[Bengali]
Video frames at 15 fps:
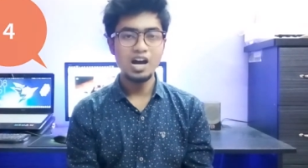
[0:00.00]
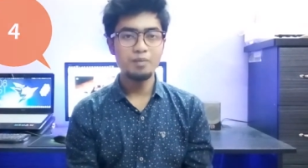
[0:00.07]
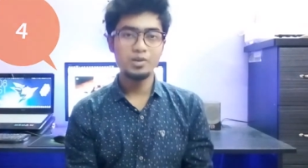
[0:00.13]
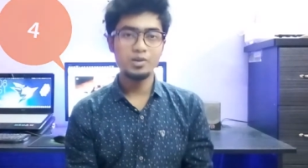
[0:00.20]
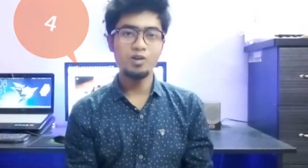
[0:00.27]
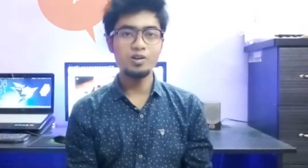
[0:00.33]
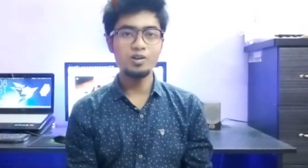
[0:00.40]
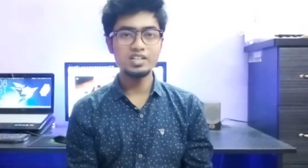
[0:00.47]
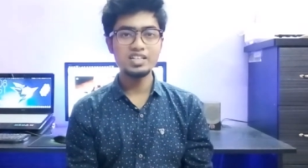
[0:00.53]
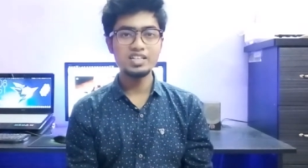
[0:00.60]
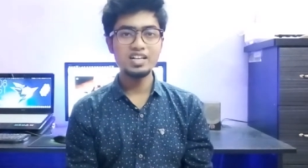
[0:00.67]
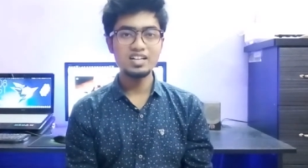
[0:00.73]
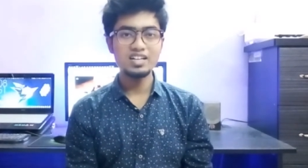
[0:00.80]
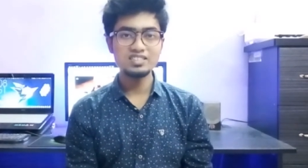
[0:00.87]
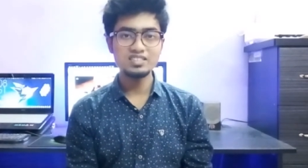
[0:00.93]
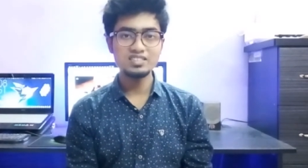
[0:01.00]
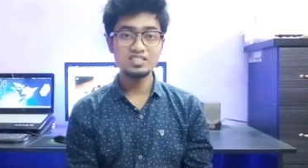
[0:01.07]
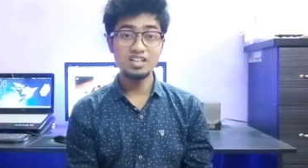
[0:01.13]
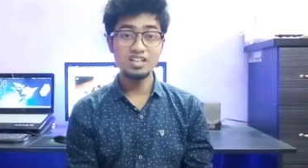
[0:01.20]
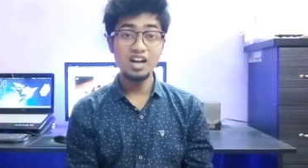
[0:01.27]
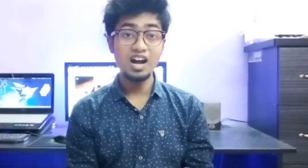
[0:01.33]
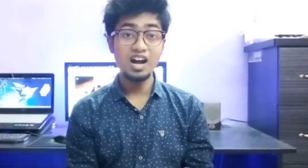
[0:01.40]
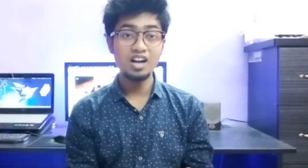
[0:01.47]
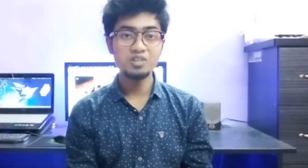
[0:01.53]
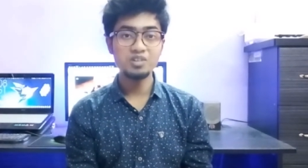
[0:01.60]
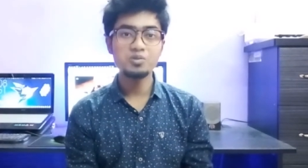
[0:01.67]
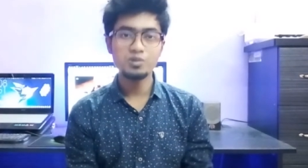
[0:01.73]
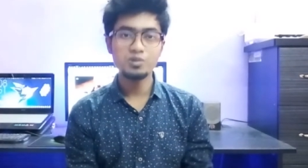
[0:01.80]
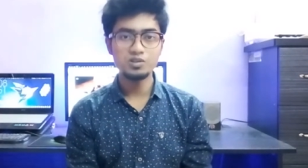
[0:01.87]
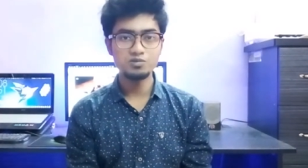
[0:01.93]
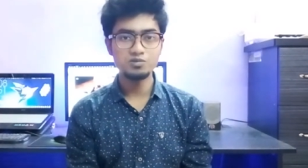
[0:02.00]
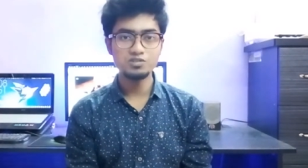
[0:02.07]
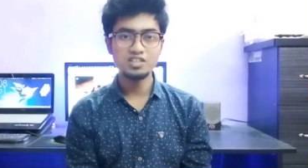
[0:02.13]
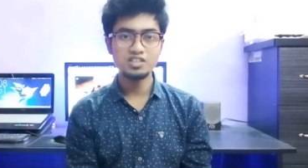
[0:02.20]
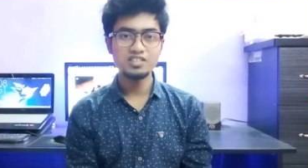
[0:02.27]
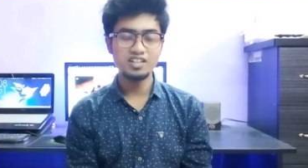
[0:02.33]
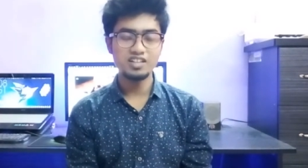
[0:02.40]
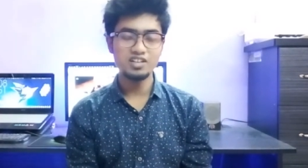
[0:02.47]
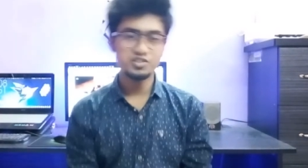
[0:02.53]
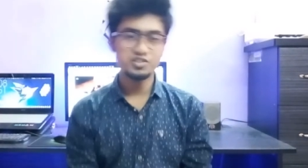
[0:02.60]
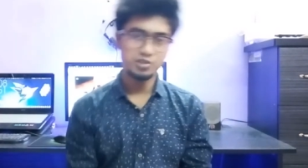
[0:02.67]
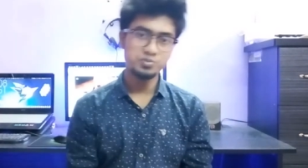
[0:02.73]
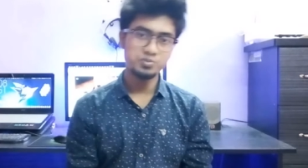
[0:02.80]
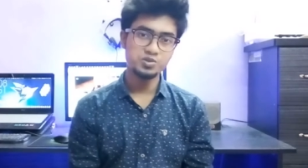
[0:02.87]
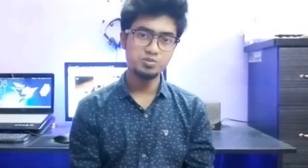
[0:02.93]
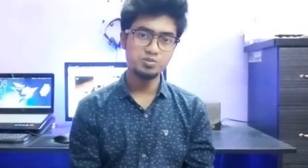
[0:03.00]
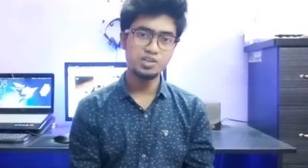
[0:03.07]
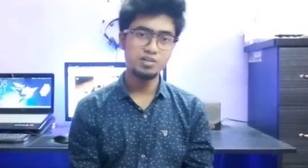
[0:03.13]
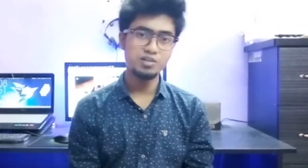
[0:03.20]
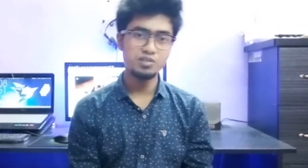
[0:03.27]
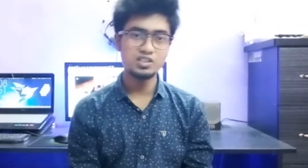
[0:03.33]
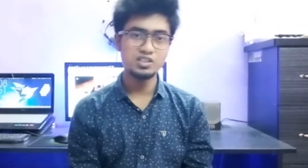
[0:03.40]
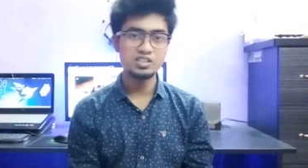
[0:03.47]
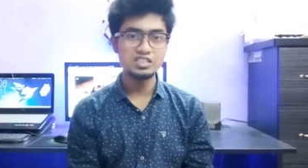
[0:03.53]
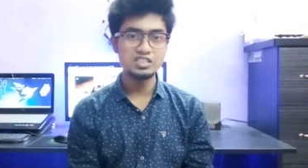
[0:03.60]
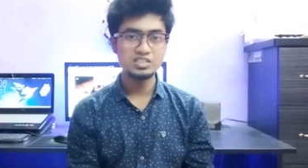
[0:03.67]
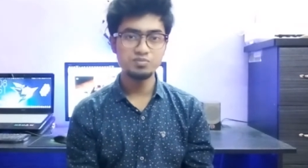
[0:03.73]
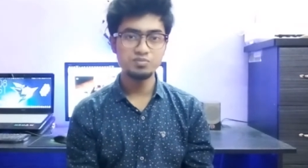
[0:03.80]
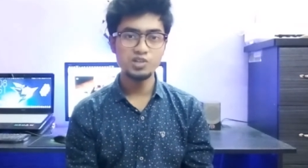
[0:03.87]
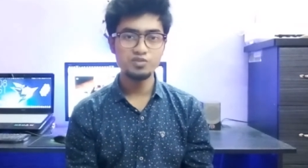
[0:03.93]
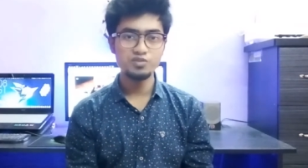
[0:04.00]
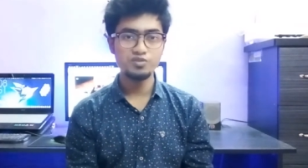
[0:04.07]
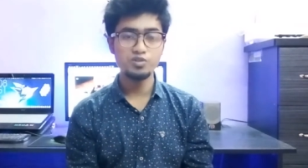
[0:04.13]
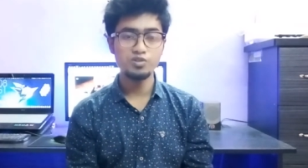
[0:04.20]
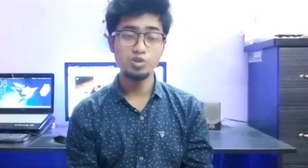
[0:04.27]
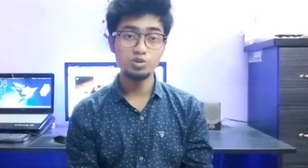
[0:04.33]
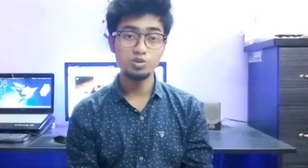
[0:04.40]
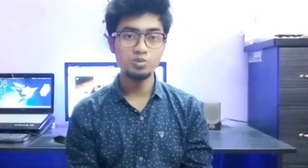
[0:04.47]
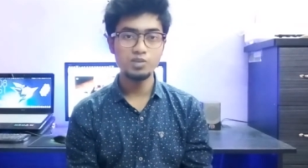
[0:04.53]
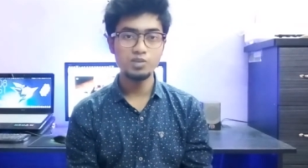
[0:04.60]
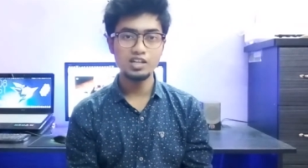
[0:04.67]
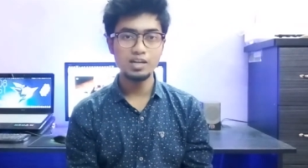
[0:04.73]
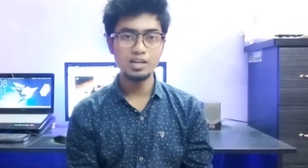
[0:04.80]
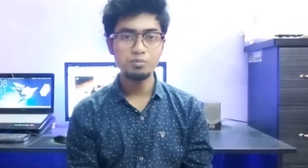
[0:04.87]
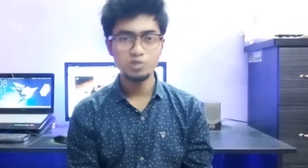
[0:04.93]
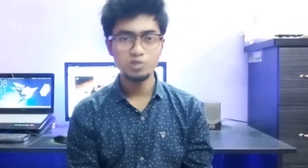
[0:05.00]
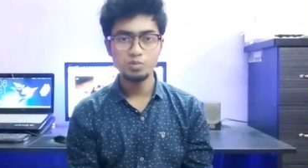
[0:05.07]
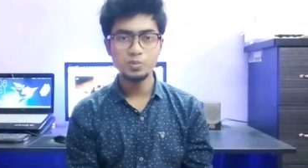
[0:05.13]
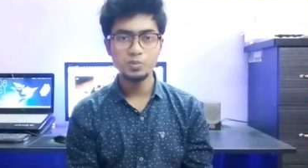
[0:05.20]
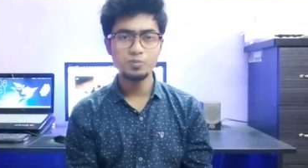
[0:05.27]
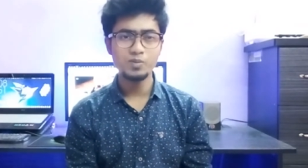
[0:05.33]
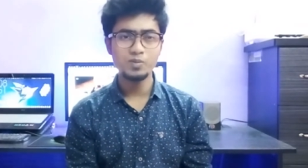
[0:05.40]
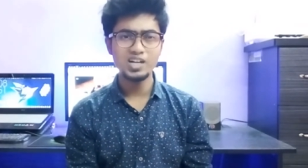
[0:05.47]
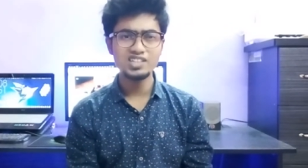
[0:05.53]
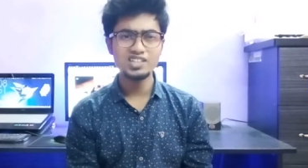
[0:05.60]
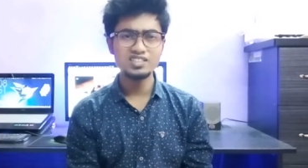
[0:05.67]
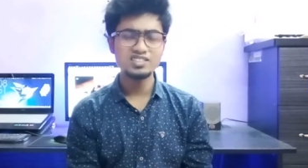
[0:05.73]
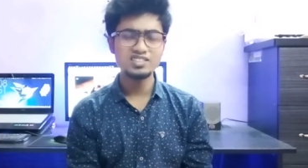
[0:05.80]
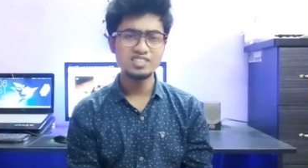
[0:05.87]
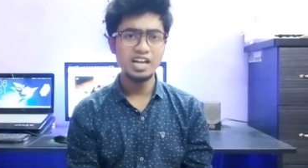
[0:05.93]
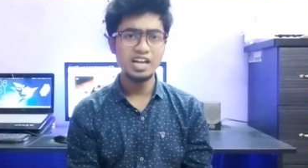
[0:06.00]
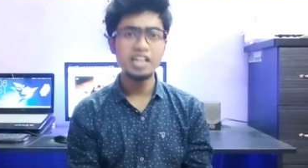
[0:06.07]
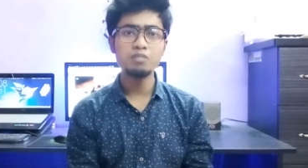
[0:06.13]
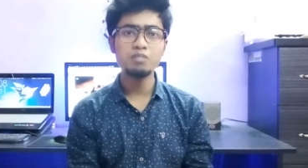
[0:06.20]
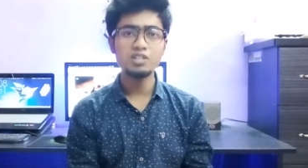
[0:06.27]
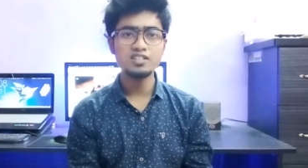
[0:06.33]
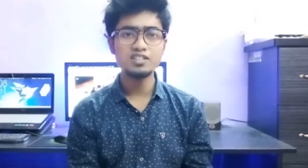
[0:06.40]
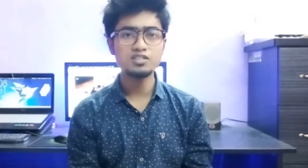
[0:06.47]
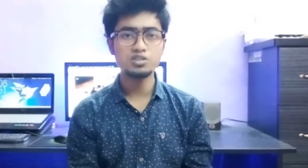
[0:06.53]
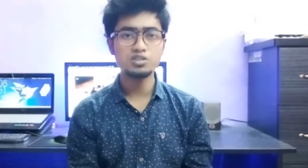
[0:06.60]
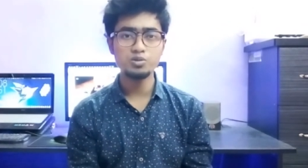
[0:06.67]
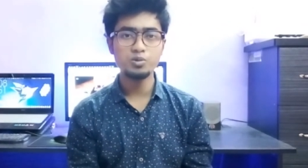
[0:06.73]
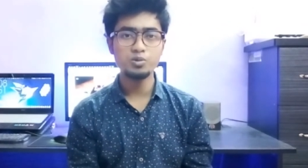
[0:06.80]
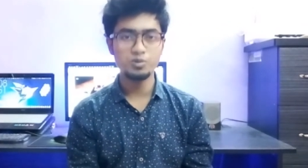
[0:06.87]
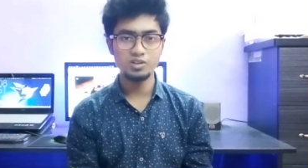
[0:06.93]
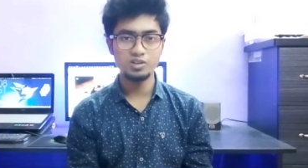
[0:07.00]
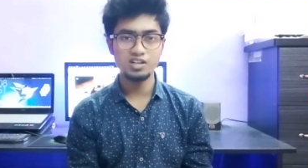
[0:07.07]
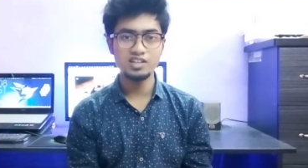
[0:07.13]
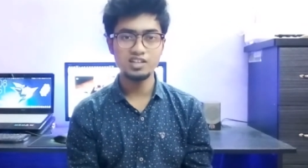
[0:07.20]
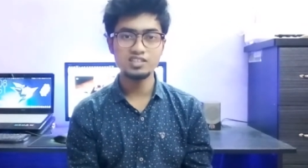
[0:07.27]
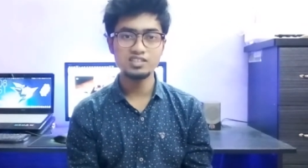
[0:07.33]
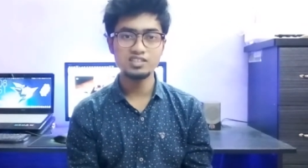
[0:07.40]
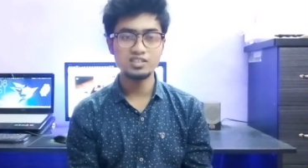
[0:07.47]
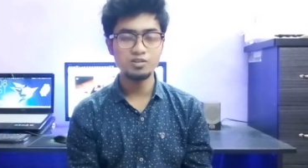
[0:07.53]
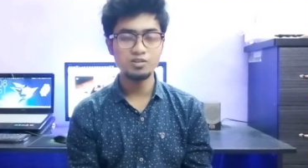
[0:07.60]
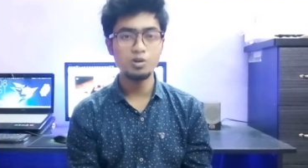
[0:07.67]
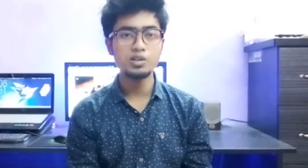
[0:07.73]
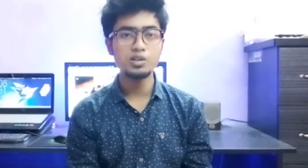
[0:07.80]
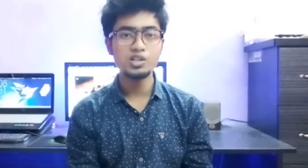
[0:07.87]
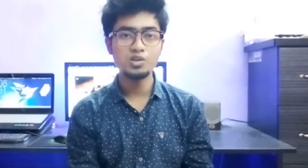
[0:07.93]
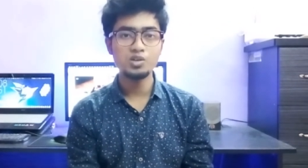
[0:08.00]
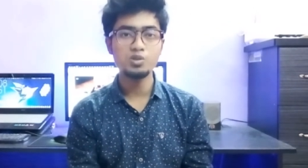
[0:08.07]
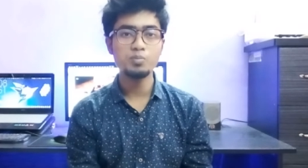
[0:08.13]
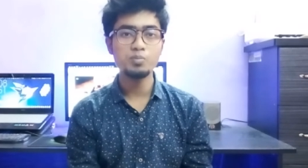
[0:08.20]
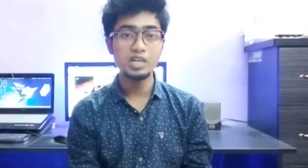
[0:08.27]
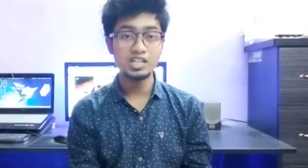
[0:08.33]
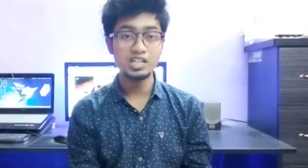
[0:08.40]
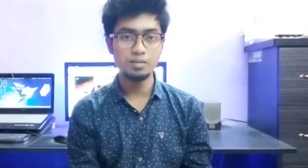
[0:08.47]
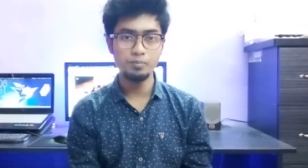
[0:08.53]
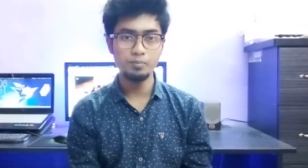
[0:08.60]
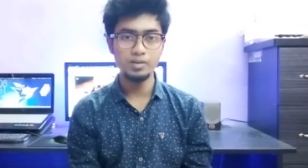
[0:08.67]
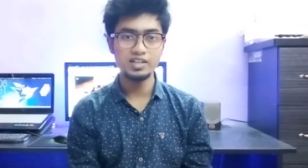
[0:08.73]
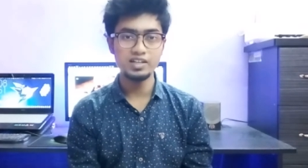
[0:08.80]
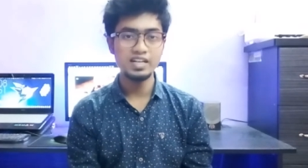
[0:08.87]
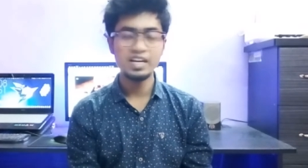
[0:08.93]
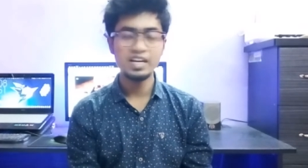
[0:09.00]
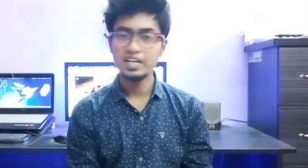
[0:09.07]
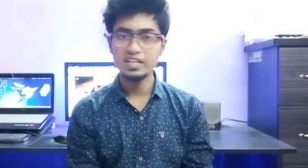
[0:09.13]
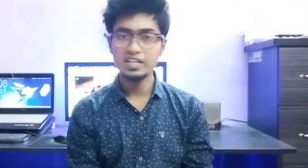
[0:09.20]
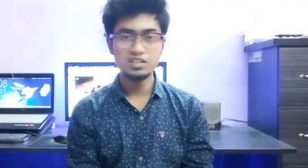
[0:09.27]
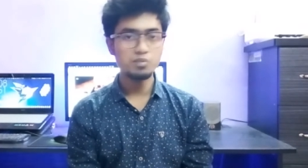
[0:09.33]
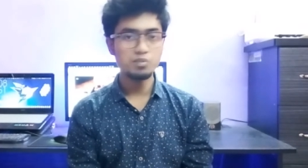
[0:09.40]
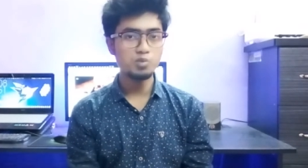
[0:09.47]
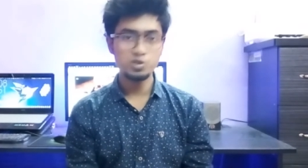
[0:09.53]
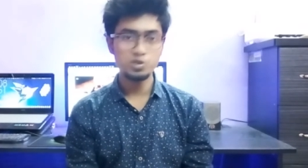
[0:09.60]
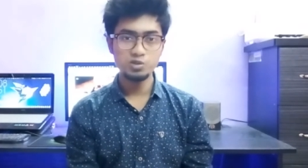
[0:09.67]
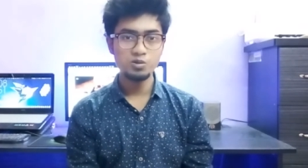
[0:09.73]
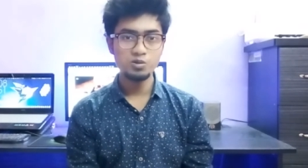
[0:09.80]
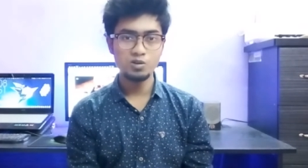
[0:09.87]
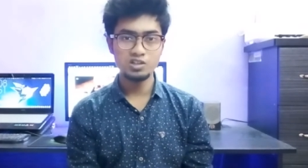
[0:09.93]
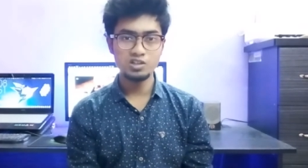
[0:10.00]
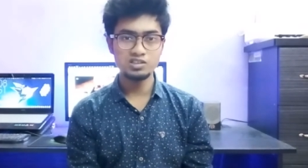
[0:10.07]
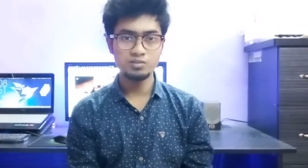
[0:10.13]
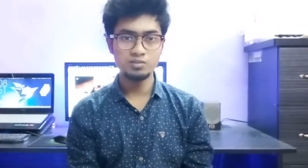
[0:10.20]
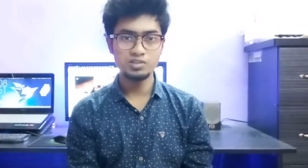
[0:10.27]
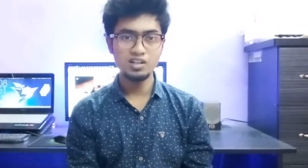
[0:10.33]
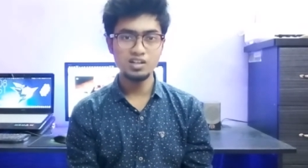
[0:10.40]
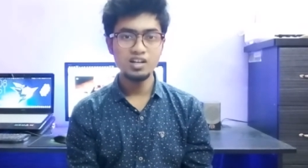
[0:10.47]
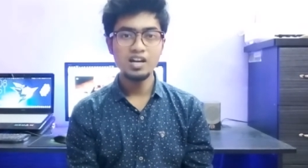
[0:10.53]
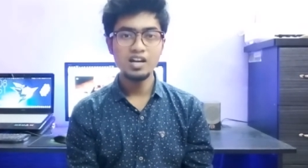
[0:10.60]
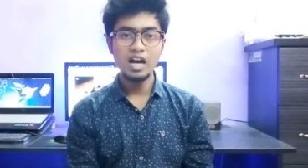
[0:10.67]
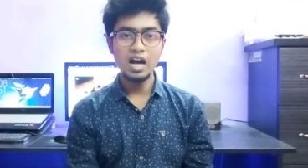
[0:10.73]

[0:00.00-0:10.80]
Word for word: আমরা অনেকে আছি যারা হার্ড কোর ইউজার তারা সবসময় আমাদের স্মার্টফোন অথবা ল্যাপটপ ব্রাইটনেস একেবারে জিরো করে রাখি যাতে অনেকক্ষণ ব্যাকআপ পায় এটা মোটেও করা যাবে না